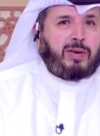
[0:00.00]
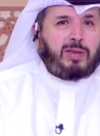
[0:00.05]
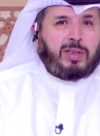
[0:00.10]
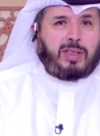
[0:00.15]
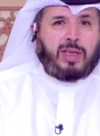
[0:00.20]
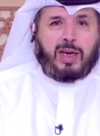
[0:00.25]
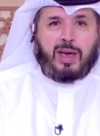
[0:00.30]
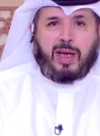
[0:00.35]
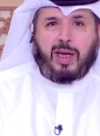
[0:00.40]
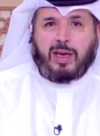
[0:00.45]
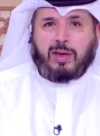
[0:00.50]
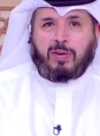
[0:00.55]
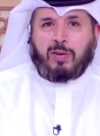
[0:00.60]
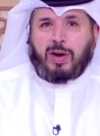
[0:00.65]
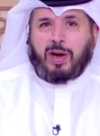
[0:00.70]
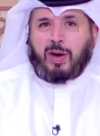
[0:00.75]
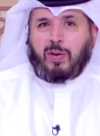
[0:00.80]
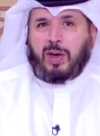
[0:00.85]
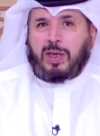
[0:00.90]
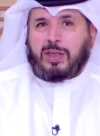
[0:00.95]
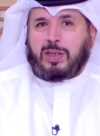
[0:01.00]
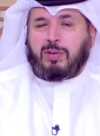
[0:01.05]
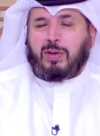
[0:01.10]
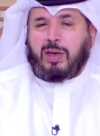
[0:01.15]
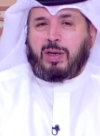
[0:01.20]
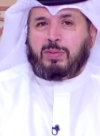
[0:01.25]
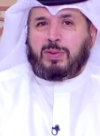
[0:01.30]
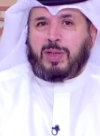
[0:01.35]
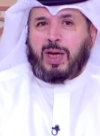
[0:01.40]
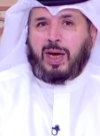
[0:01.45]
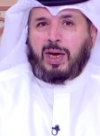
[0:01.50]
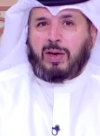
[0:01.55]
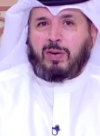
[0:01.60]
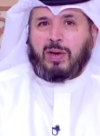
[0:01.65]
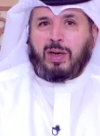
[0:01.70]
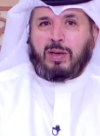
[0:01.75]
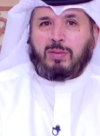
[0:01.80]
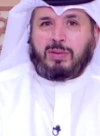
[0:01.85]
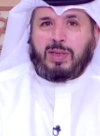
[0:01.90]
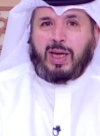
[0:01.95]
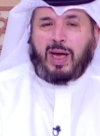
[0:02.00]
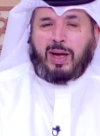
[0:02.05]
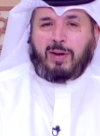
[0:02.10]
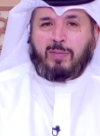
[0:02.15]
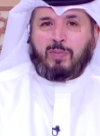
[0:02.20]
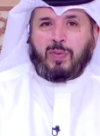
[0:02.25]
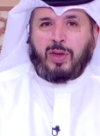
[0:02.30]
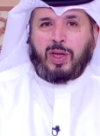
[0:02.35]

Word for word: والدلال والروعة والإبداع والإمتاع